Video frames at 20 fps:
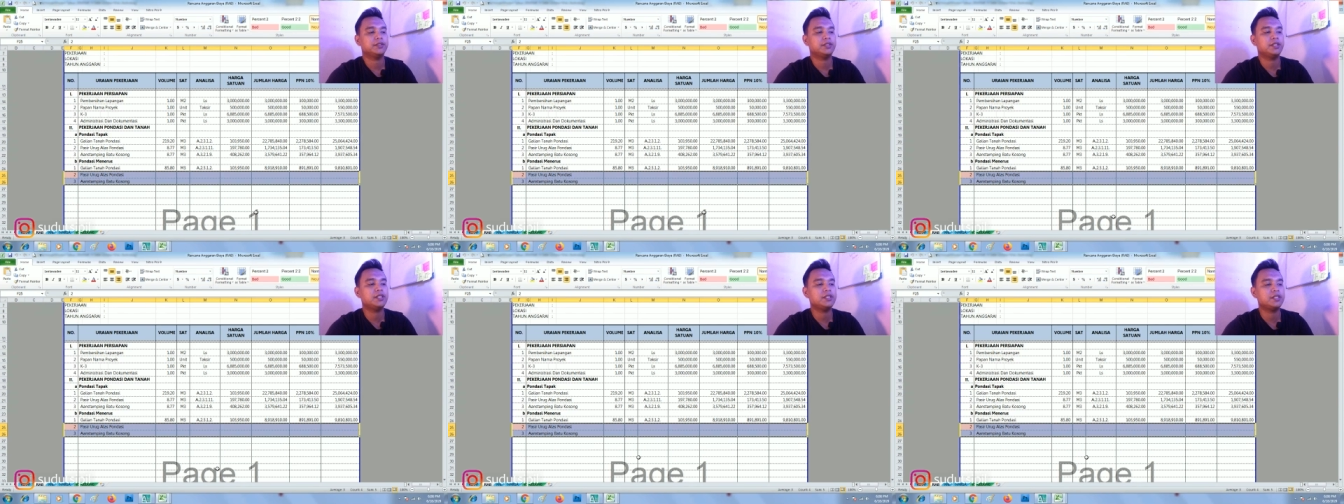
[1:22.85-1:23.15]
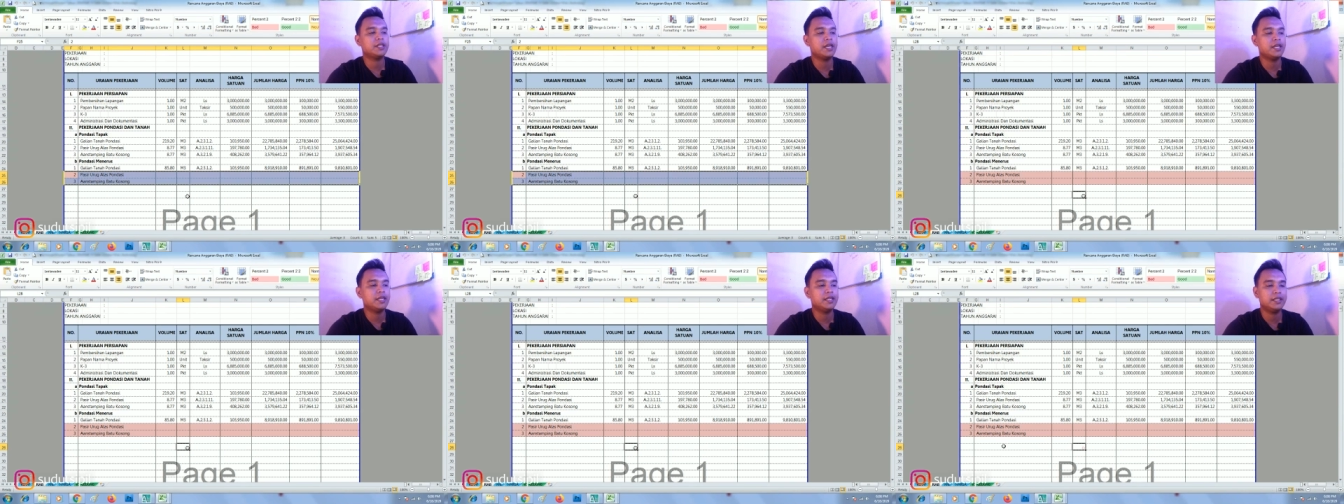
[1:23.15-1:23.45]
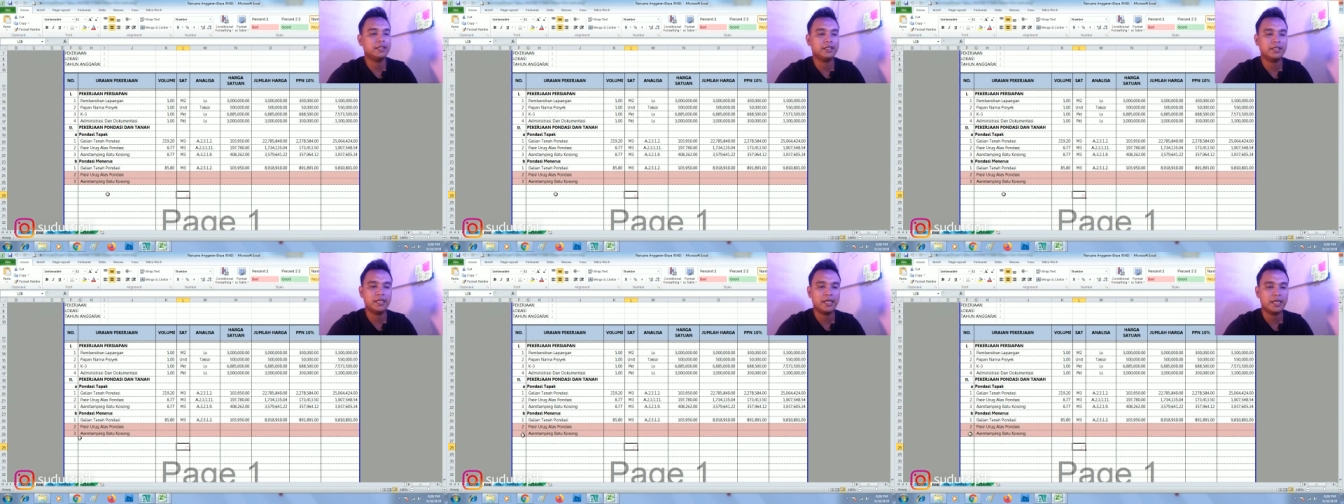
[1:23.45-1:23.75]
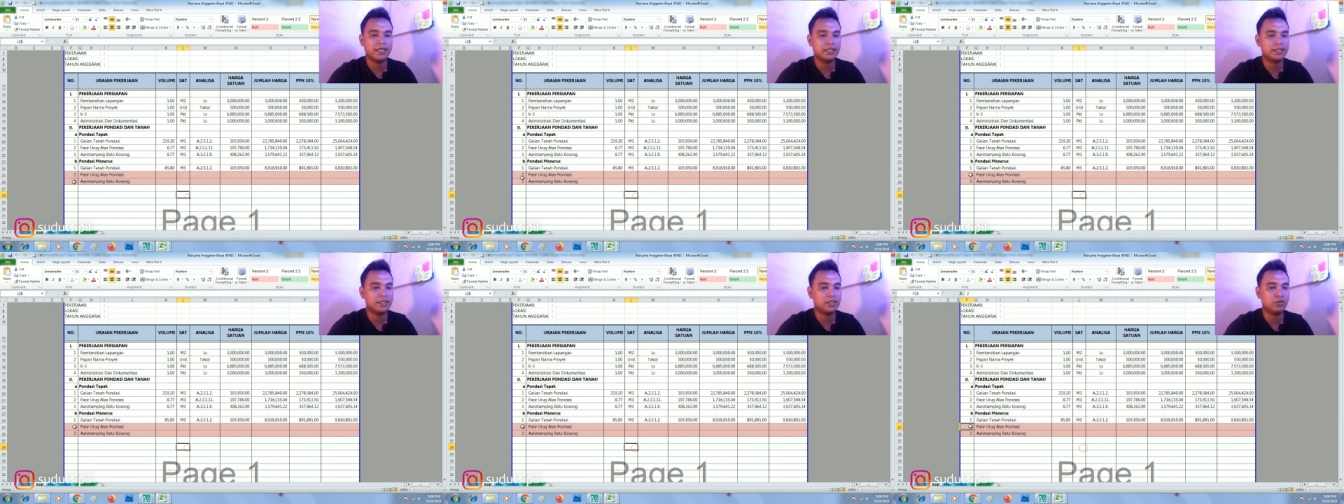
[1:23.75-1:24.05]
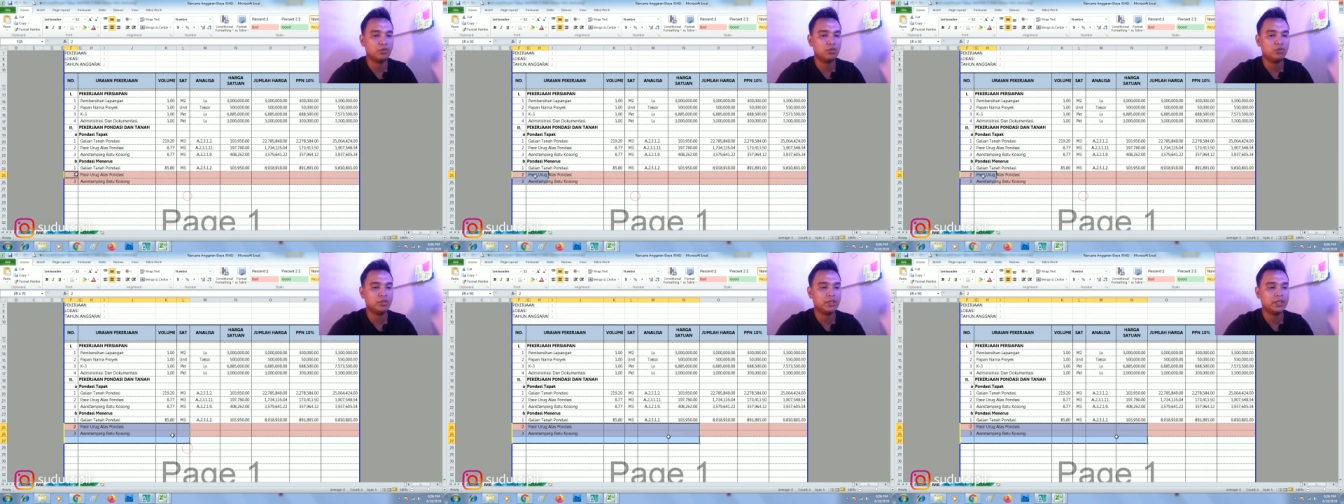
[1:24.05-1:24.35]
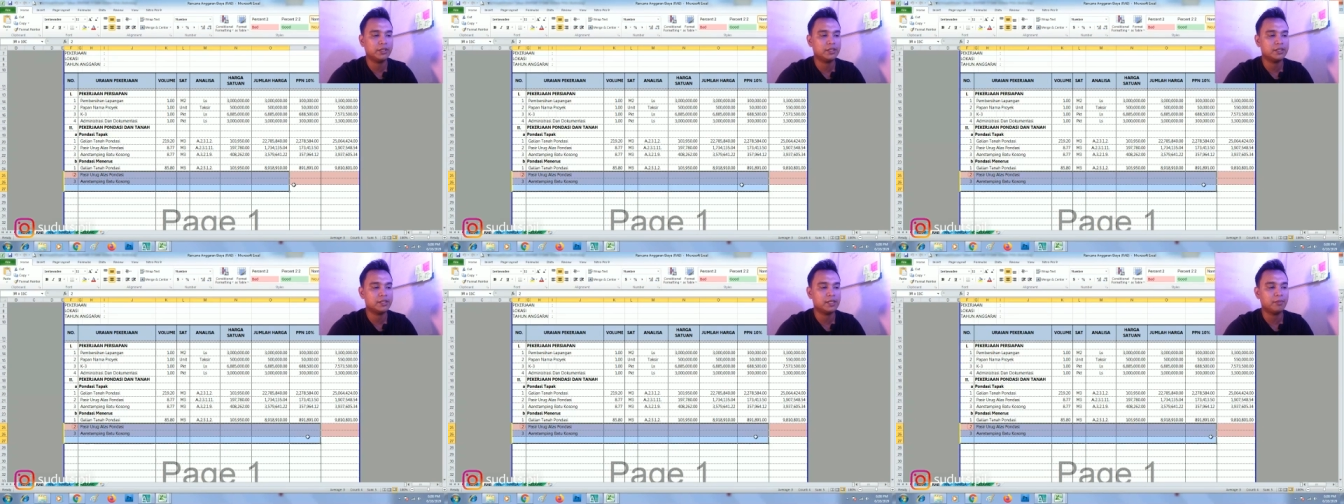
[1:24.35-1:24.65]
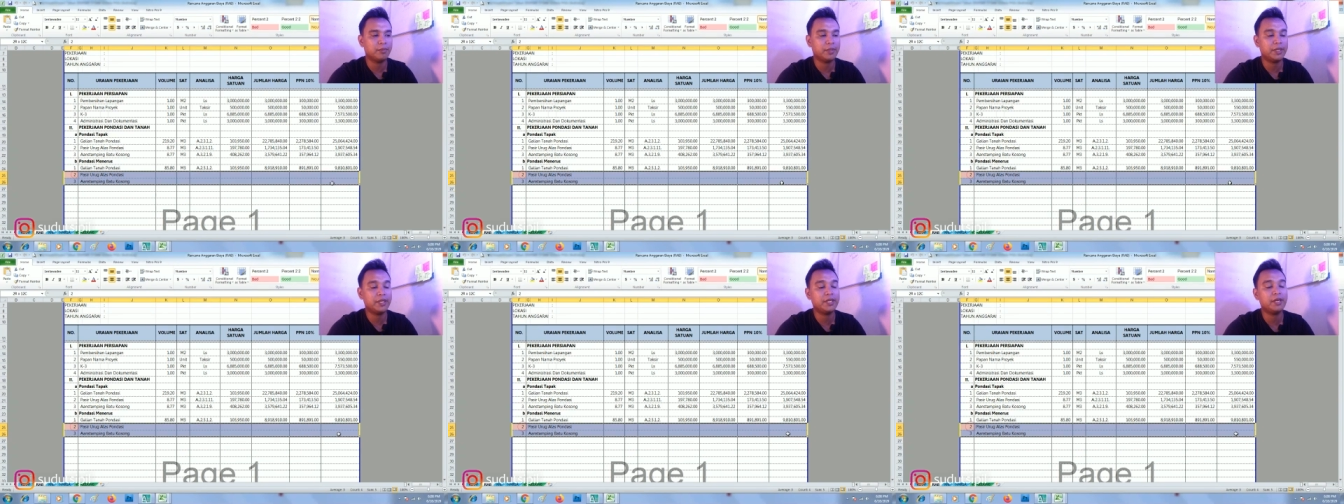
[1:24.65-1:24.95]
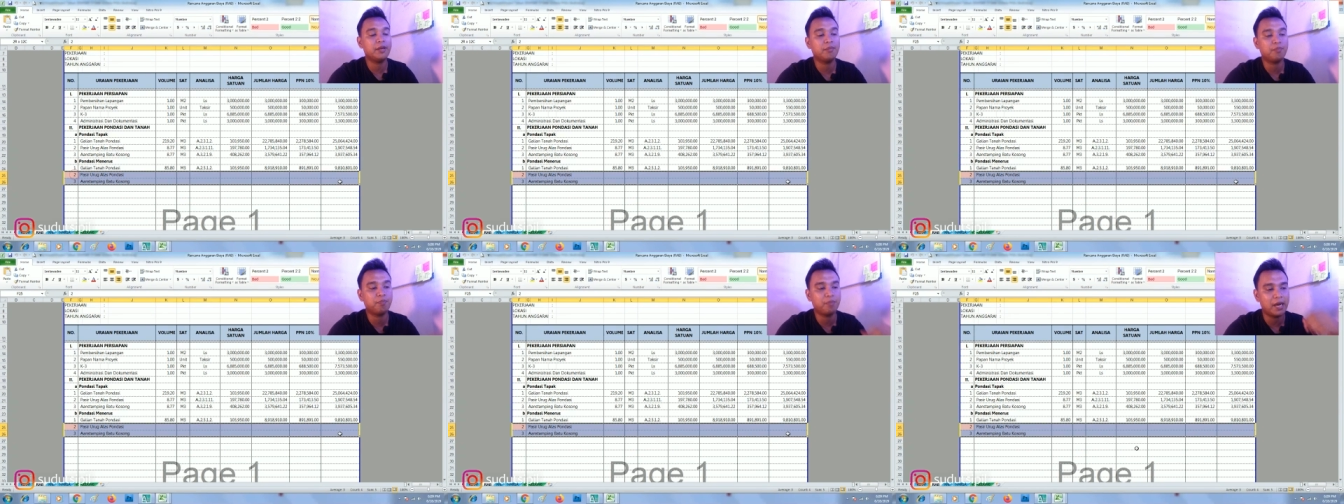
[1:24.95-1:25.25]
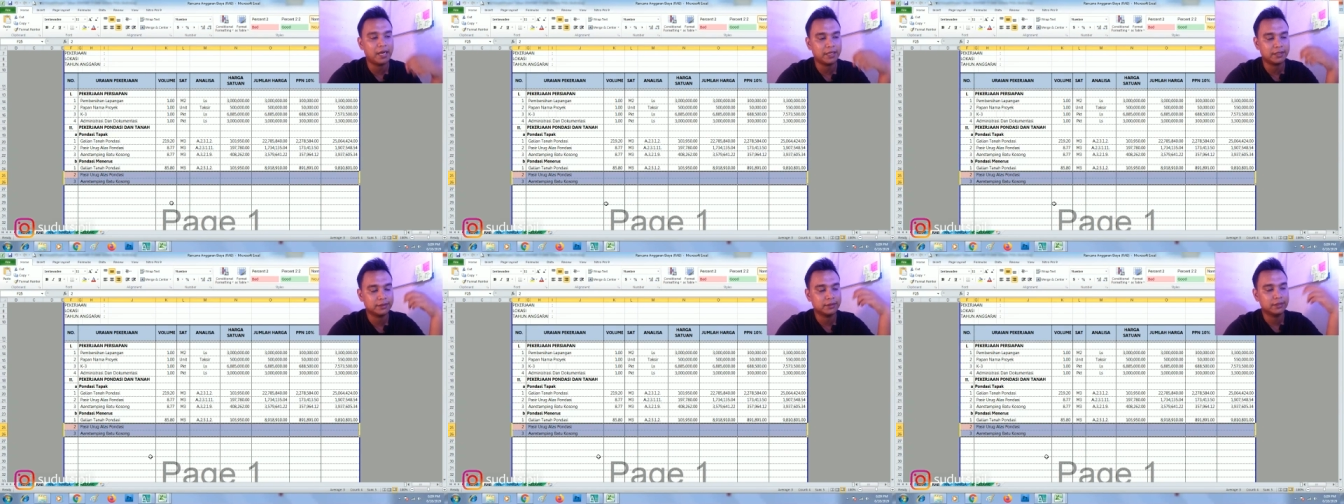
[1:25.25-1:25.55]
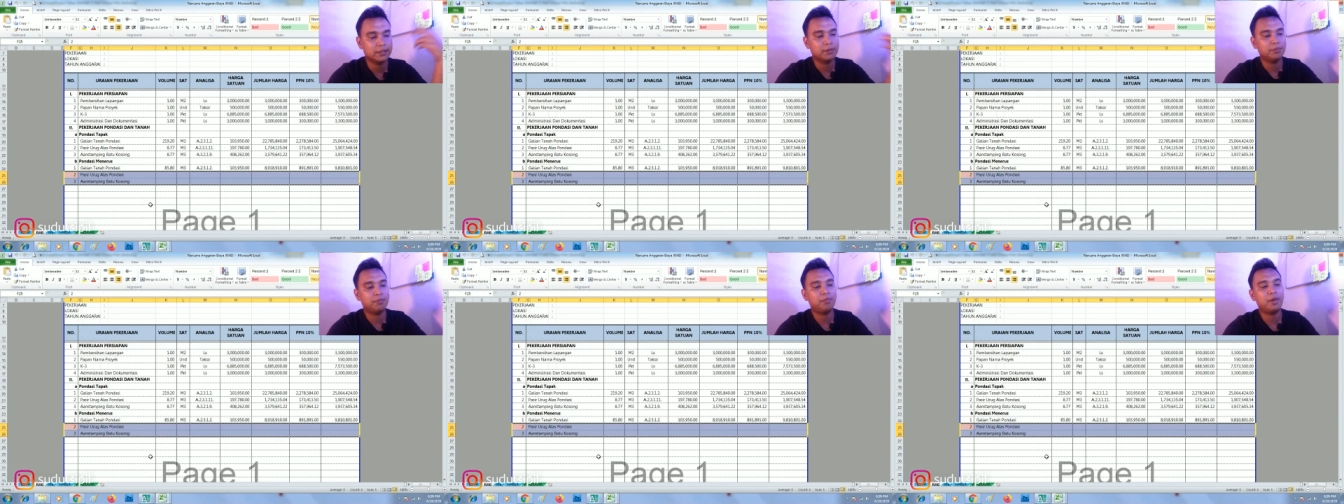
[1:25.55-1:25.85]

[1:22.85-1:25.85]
Jadi saya ini tidak isi dulu nanti sampai dengan part